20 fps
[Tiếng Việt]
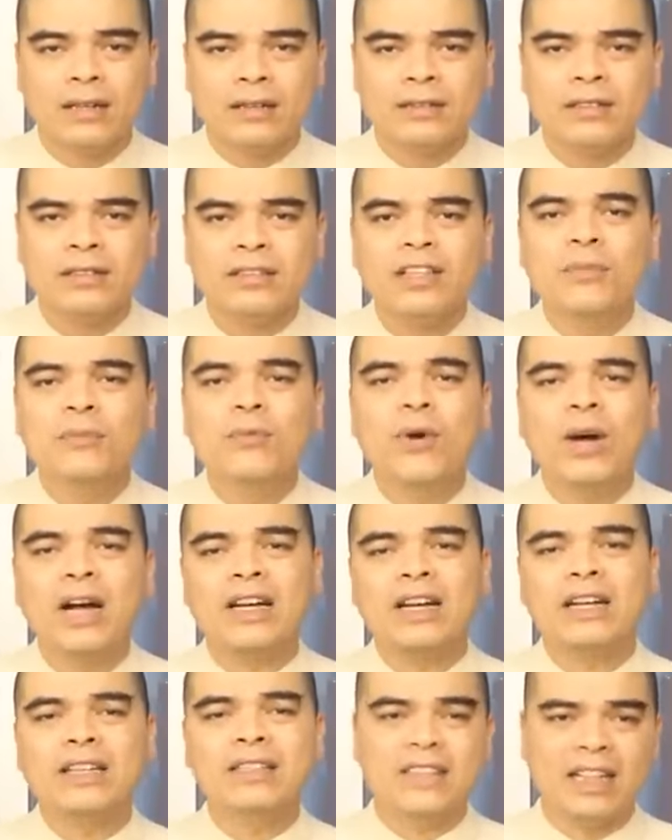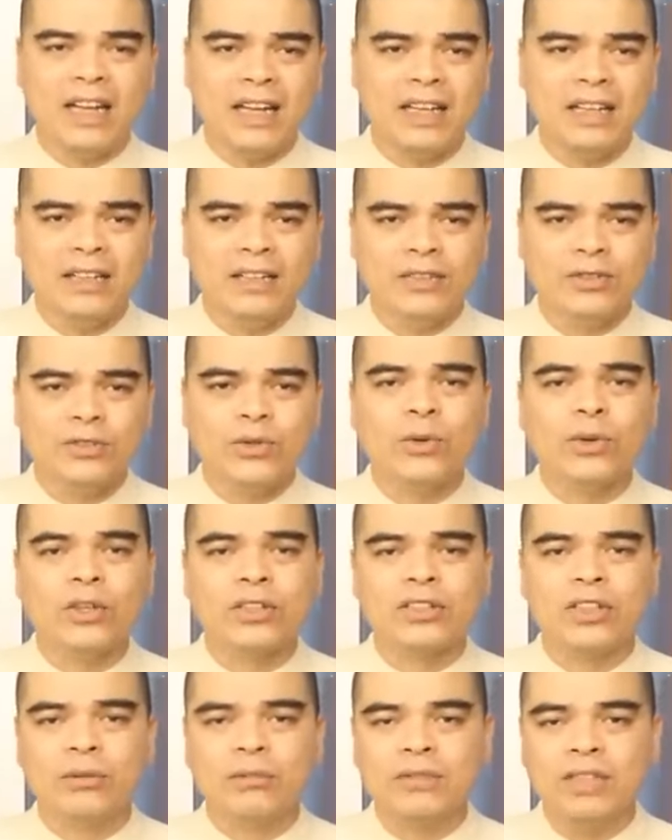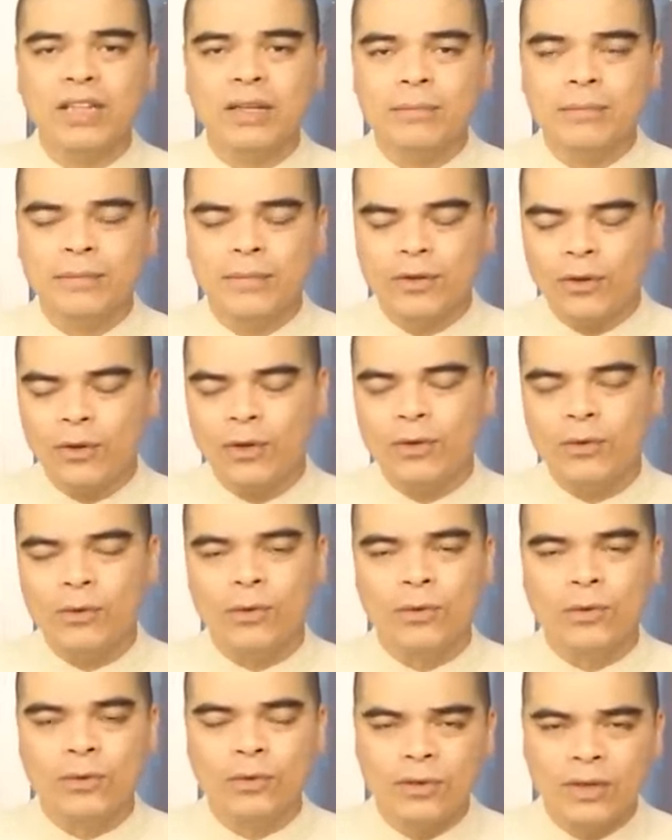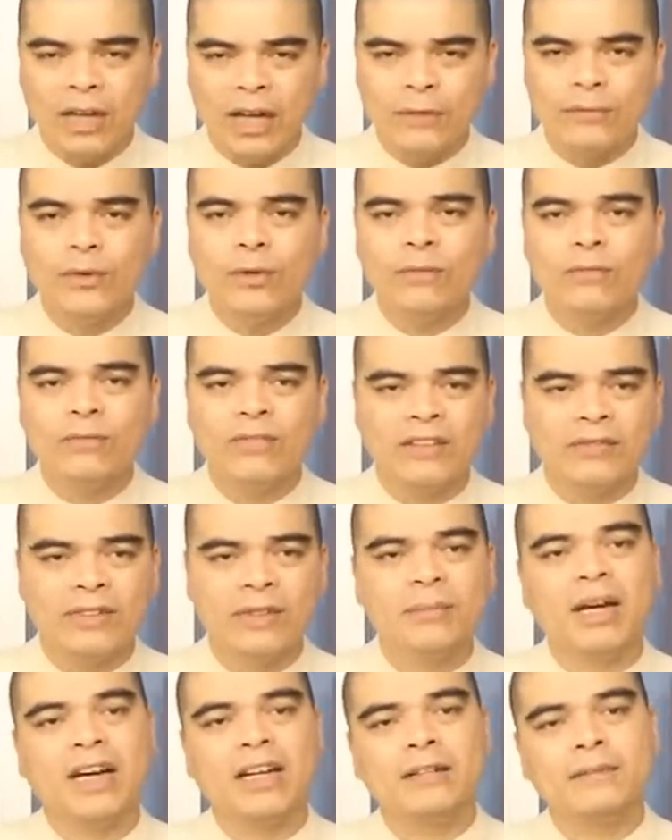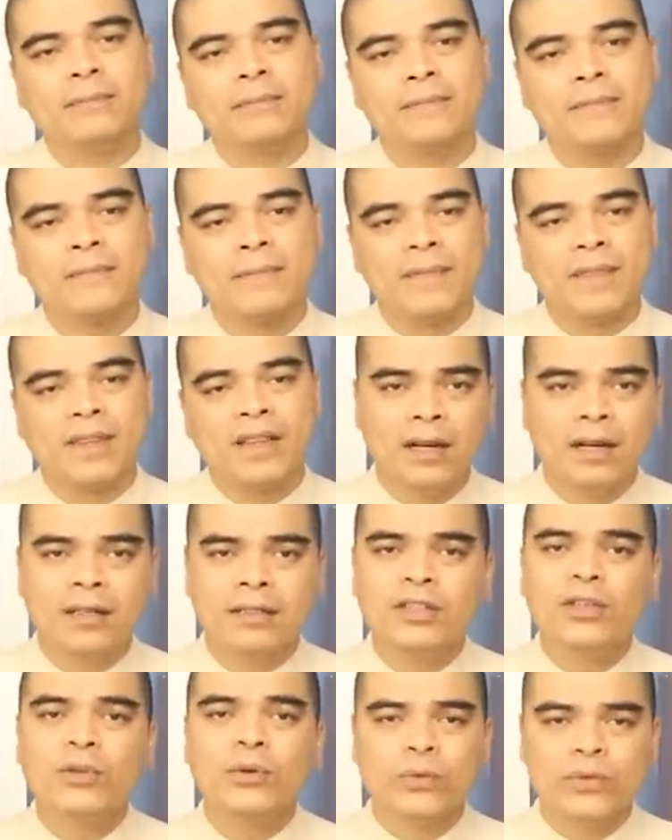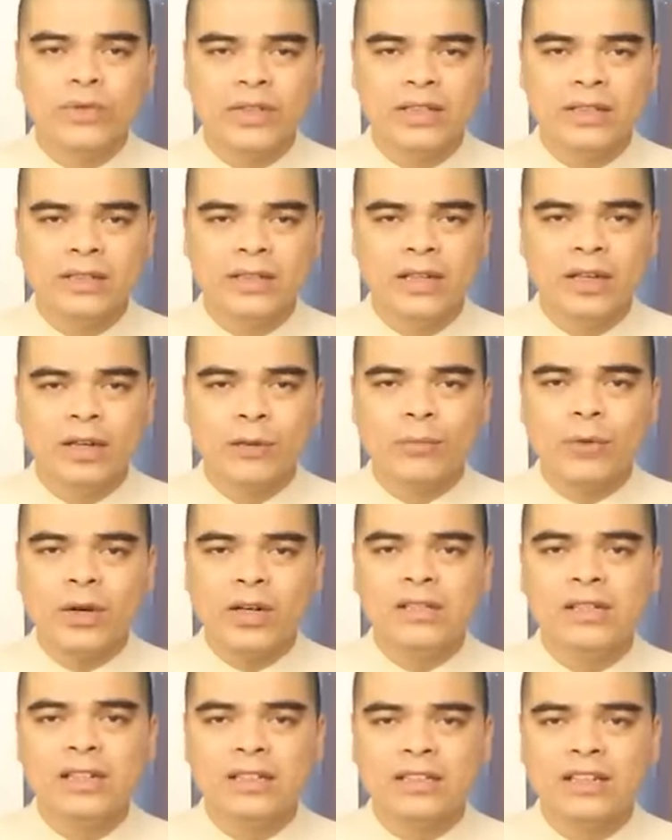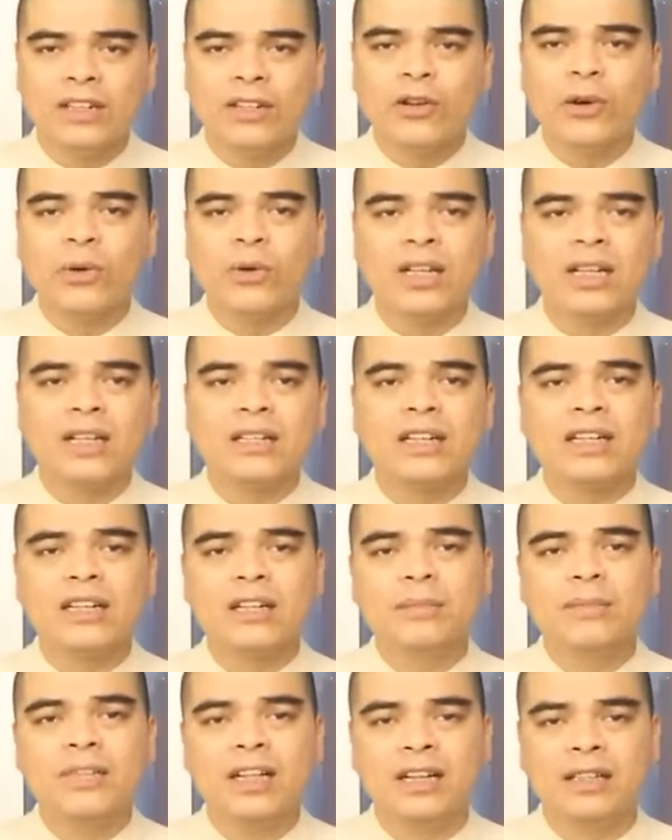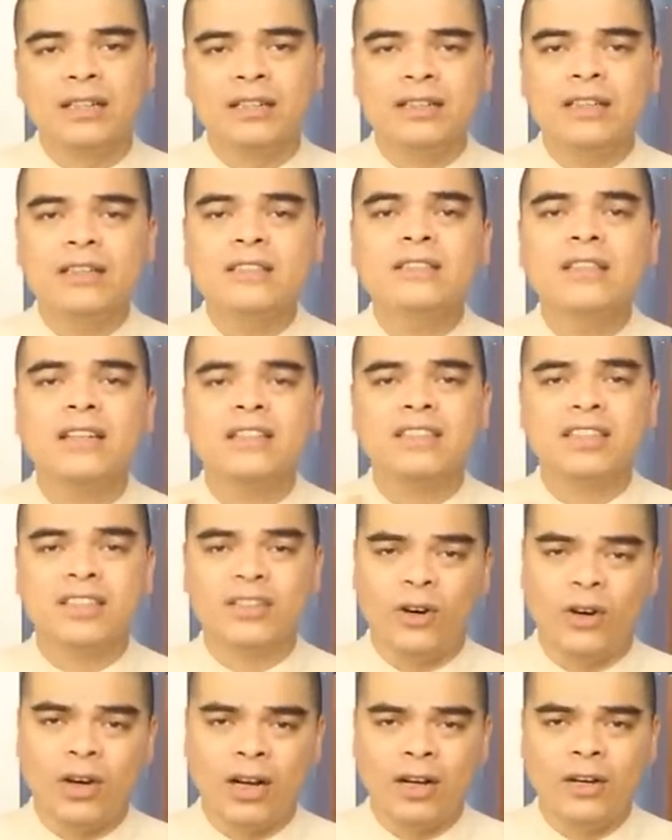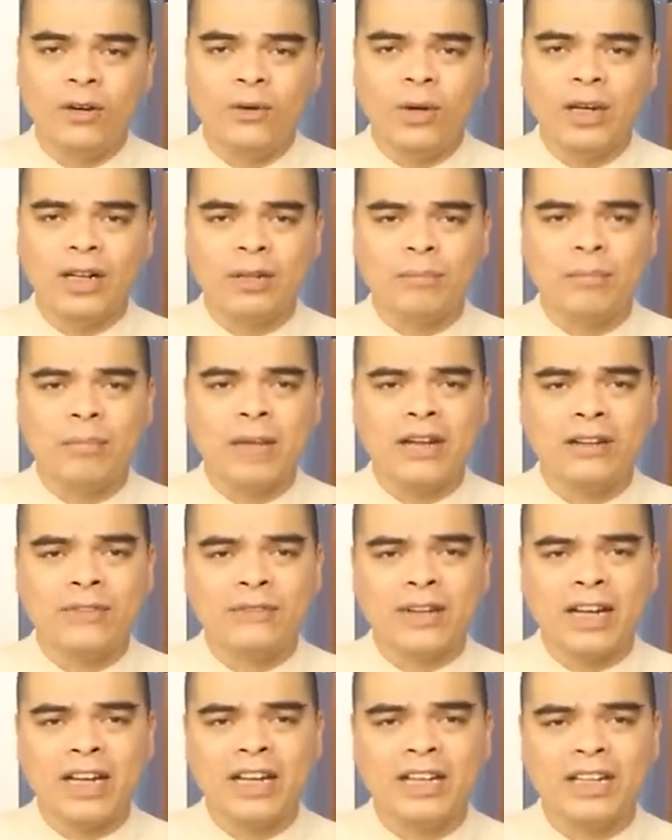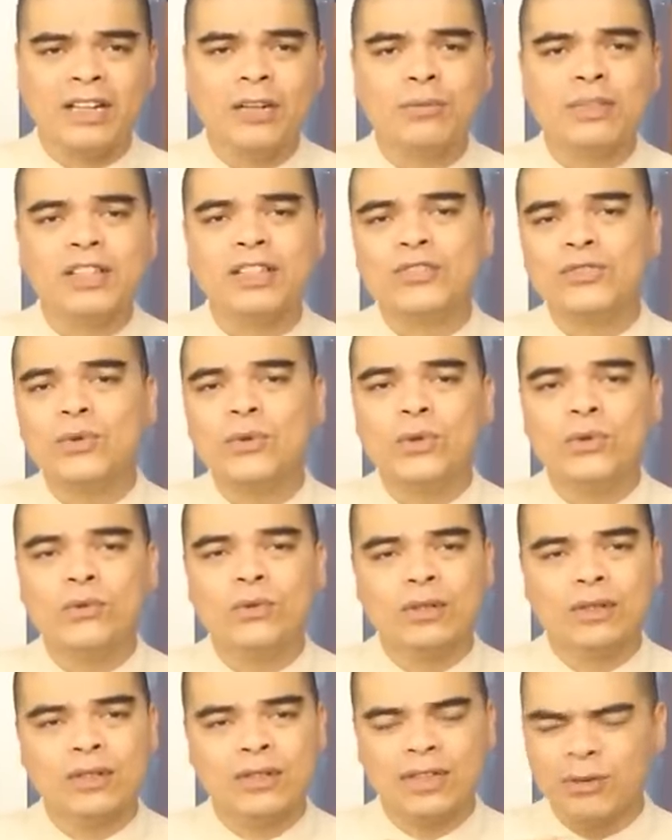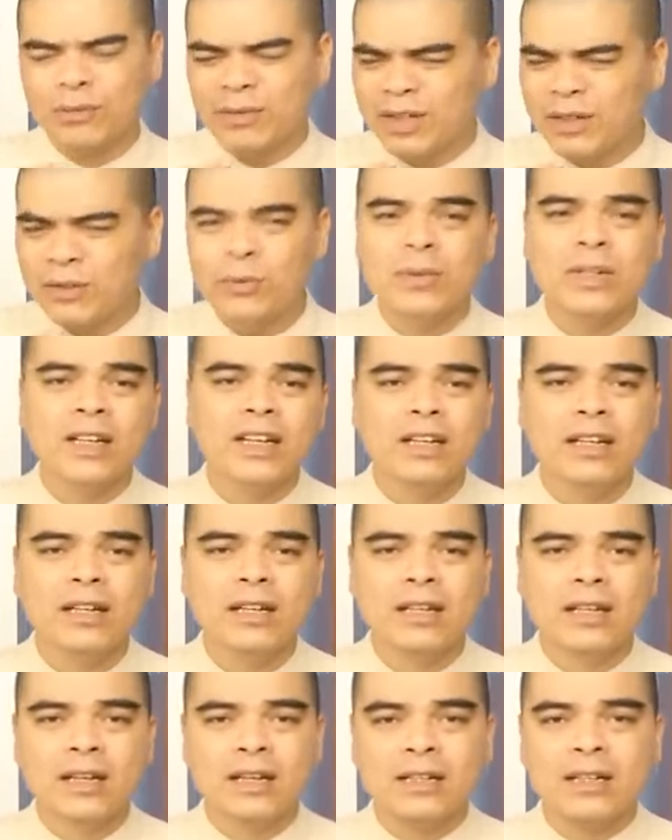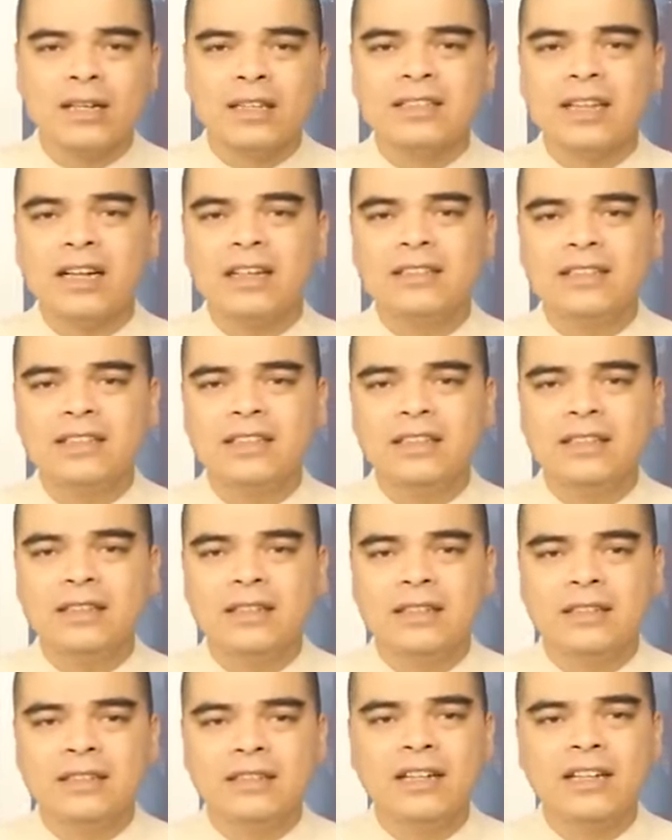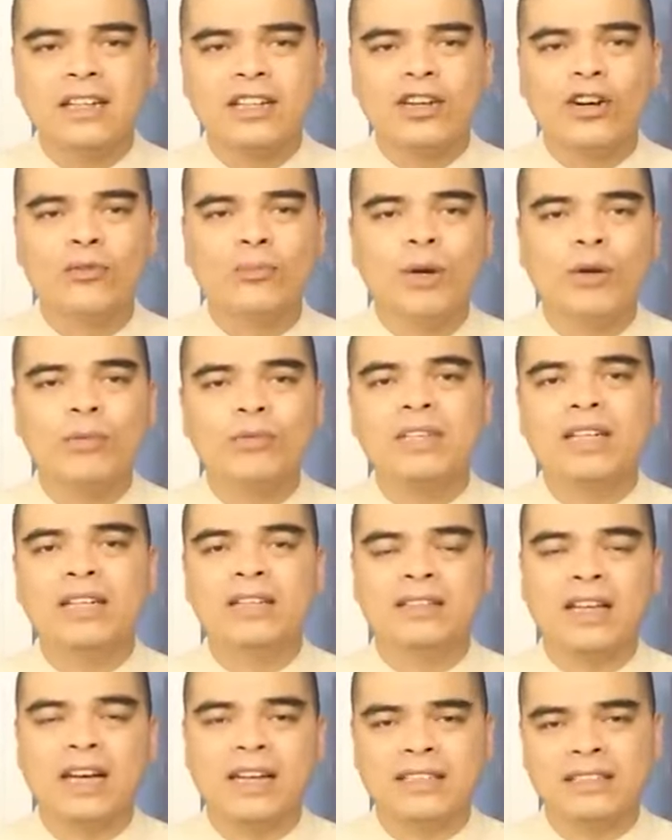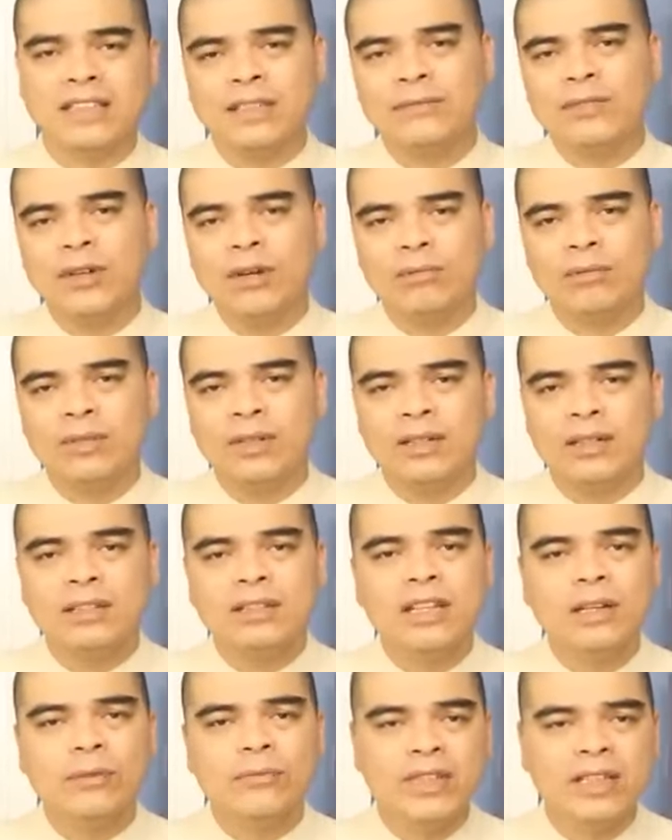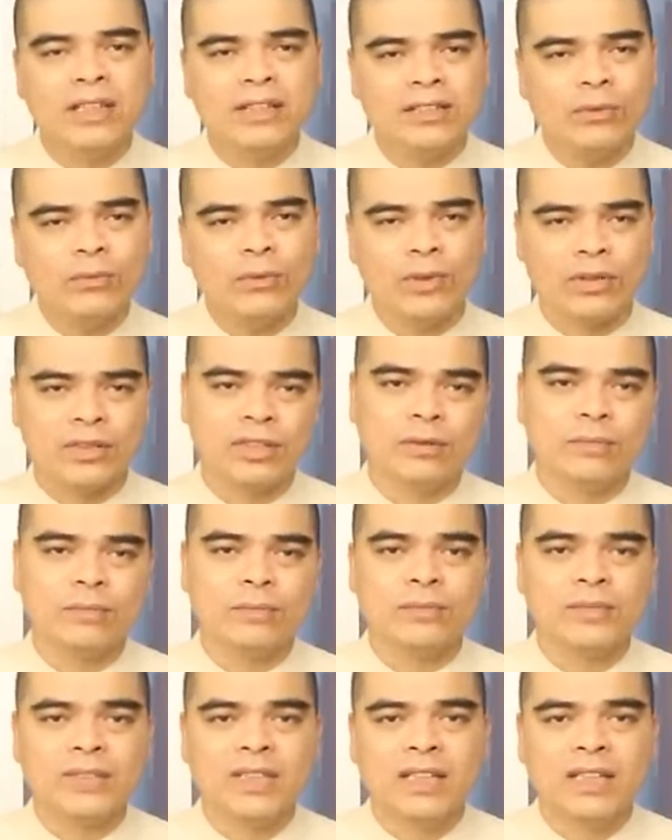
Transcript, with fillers: sự đâm hoa kết trái cho cuộc sống thêm no đủ, hạnh phúc và viên mãn. Thưa quý vị, mọi người thường cột lên cây kim tiền những sợi chỉ đỏ hoặc là mài vài cái đồng tiền xu, đồng tiền ngũ đế để trang trí như là cầu mong tiền tài danh vọng, địa vị trong cuộc sống.